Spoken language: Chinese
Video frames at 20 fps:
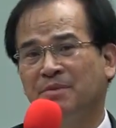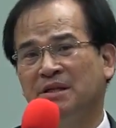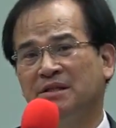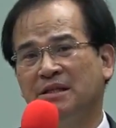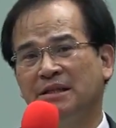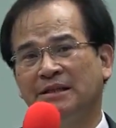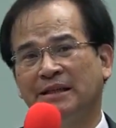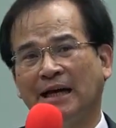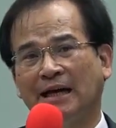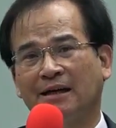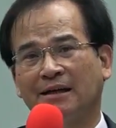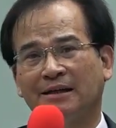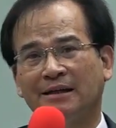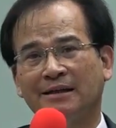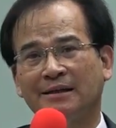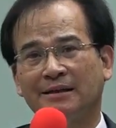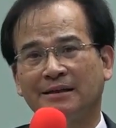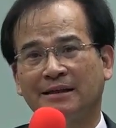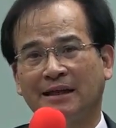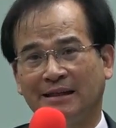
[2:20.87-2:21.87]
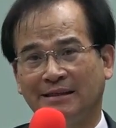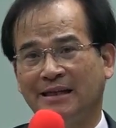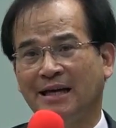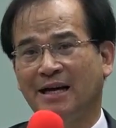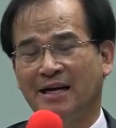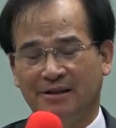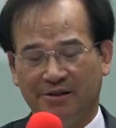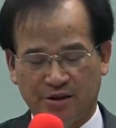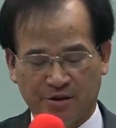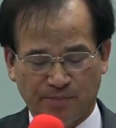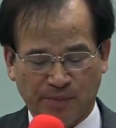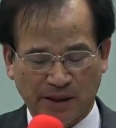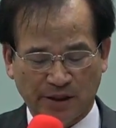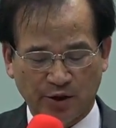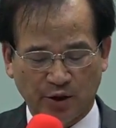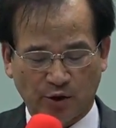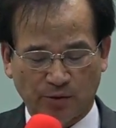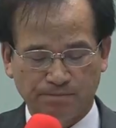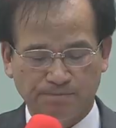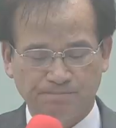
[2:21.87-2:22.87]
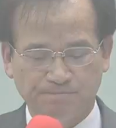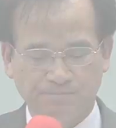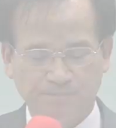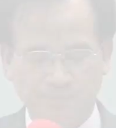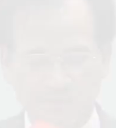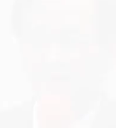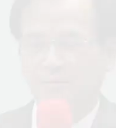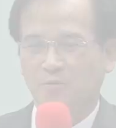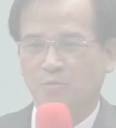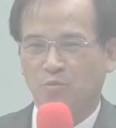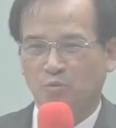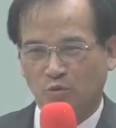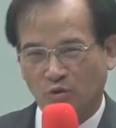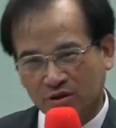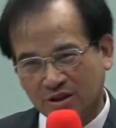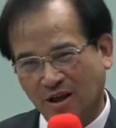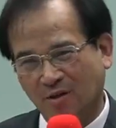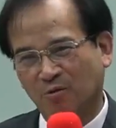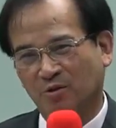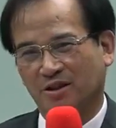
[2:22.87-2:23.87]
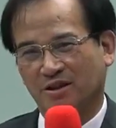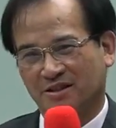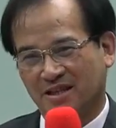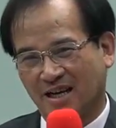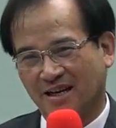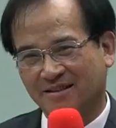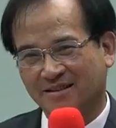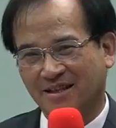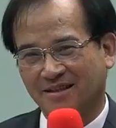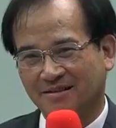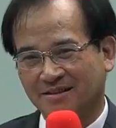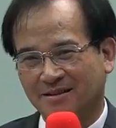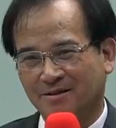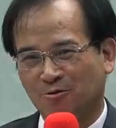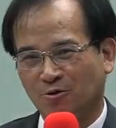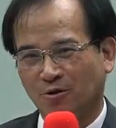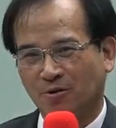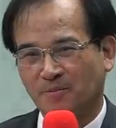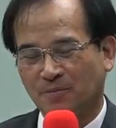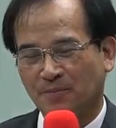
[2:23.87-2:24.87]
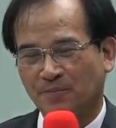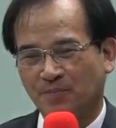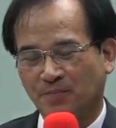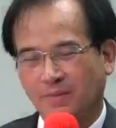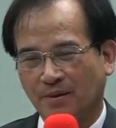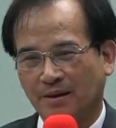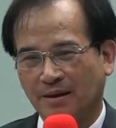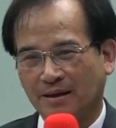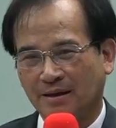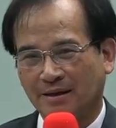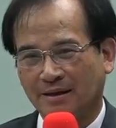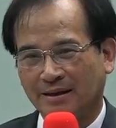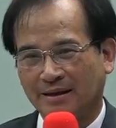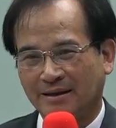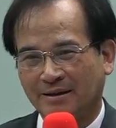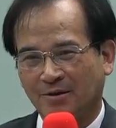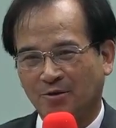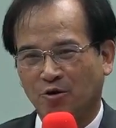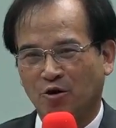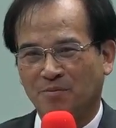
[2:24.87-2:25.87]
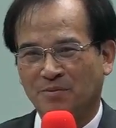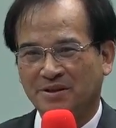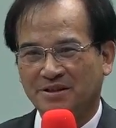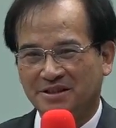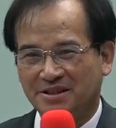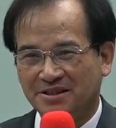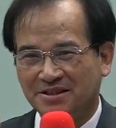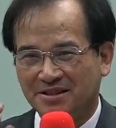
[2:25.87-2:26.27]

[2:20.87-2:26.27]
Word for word: 民进党，大家还是朋友。我想我的强项是说。我们积